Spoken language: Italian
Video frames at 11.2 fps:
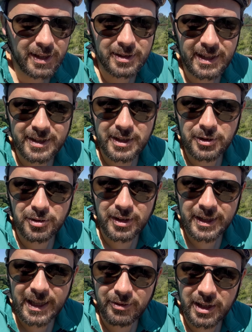tanti dicono il
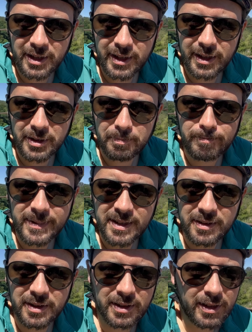gravel
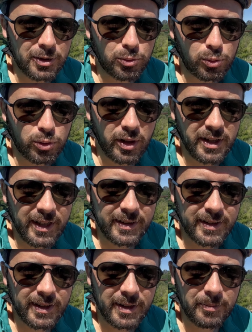eh, è tutto e
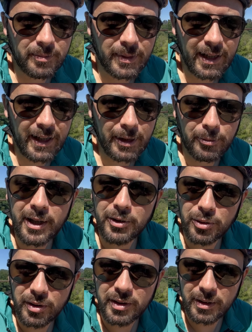niente, ma è quello
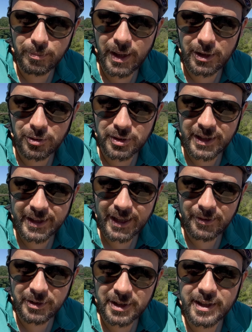il bello del
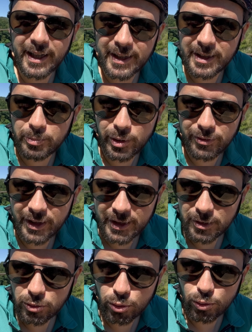gravel, è che puoi fare
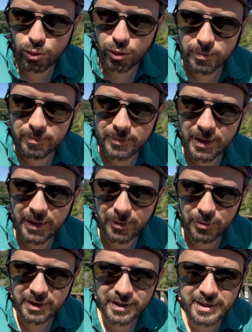tutto e
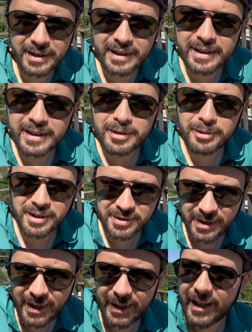quindi
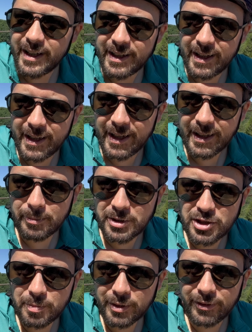questa è la
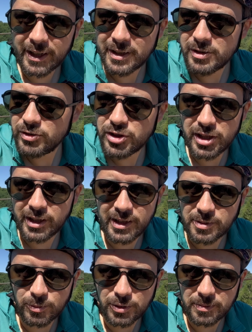bici per fare
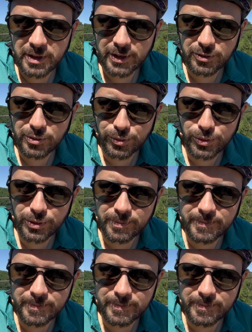ciclismo in assoluto.